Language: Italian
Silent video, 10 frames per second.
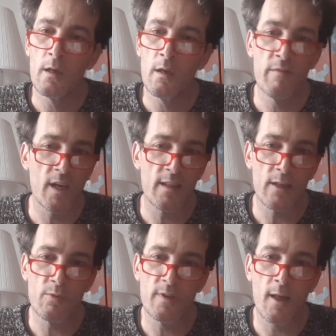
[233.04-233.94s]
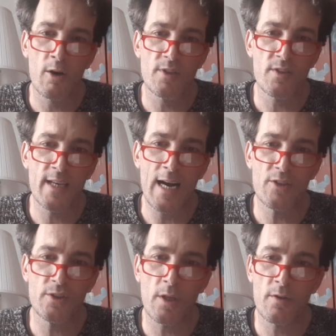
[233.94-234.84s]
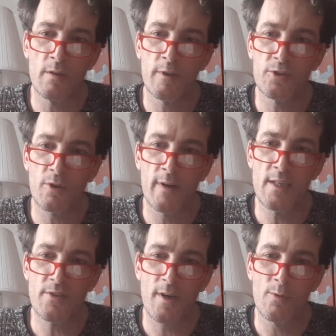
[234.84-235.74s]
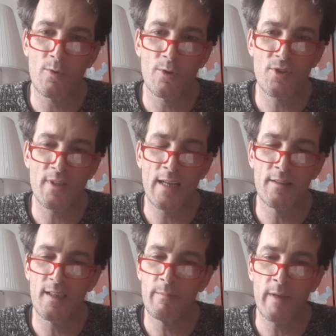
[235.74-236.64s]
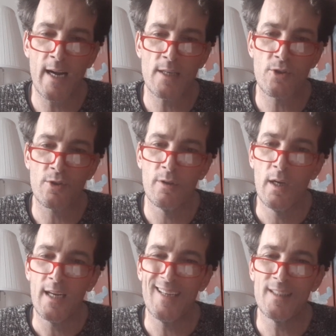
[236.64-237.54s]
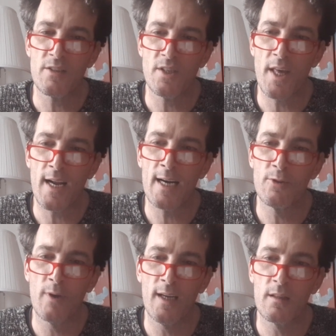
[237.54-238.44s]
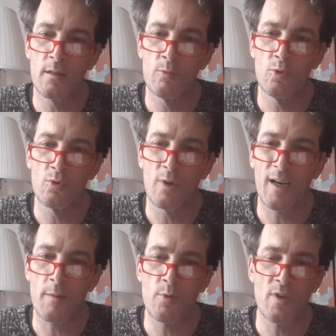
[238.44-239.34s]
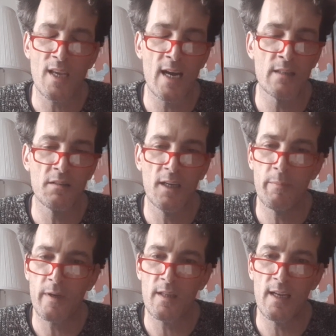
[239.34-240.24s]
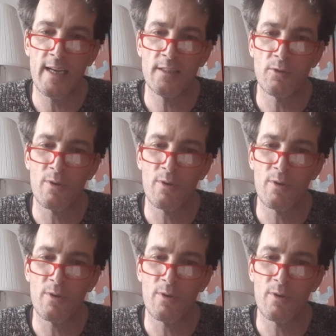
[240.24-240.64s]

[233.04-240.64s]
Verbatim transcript: In verità tutte le cose si agitano nel vostro essere in un costante abbraccio, il desiderato e il temuto, il ripugnante e il prediletto,